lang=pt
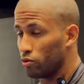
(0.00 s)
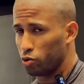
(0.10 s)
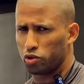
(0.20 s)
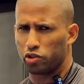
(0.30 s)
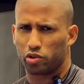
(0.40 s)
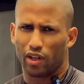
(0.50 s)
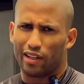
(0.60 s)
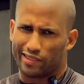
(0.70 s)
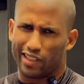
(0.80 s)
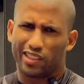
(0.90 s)
No jiu-jitsu
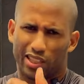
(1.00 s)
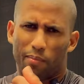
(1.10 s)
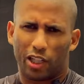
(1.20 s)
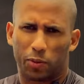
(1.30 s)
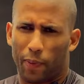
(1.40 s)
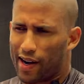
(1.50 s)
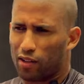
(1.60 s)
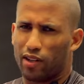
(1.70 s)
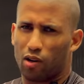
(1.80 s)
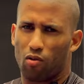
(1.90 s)
tende a ser mais
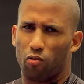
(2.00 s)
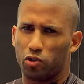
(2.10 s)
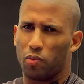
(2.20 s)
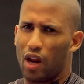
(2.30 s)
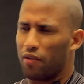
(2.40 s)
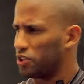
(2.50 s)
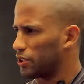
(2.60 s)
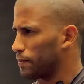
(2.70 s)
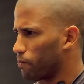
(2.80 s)
parado, né, com alguns breves,